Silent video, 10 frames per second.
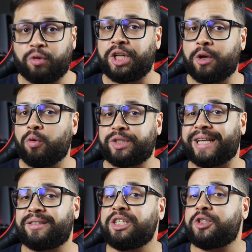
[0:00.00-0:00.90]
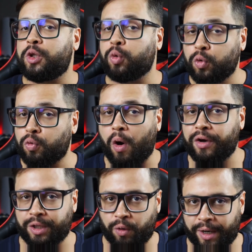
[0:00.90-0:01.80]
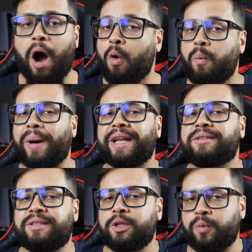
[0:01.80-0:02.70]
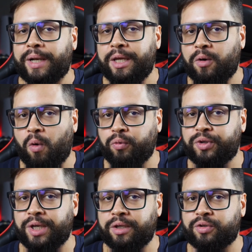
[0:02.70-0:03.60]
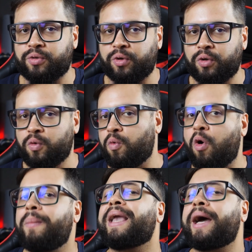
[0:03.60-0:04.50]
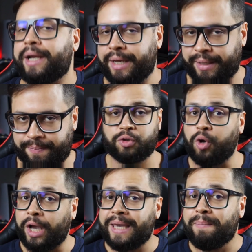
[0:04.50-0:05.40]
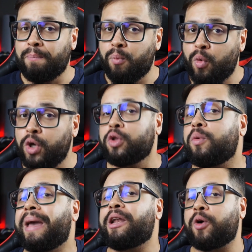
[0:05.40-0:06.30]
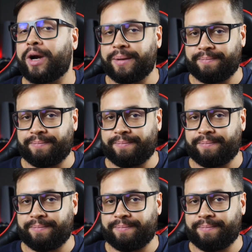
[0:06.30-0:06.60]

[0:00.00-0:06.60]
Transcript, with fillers: onde ele consegue sentir tudo ao redor. Algo parecido ali com o sensor do Homem-Aranha, só que muito melhor.